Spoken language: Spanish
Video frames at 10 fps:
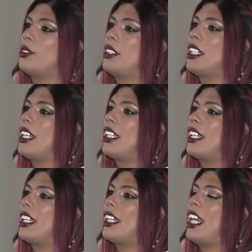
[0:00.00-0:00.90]
a la
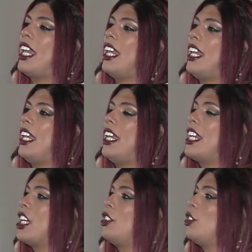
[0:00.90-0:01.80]
comunidad en general
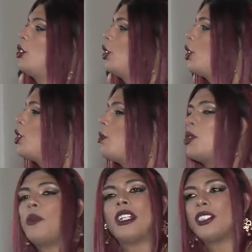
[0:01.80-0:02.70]
que los integrantes de
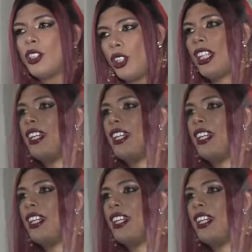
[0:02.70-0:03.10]
esa población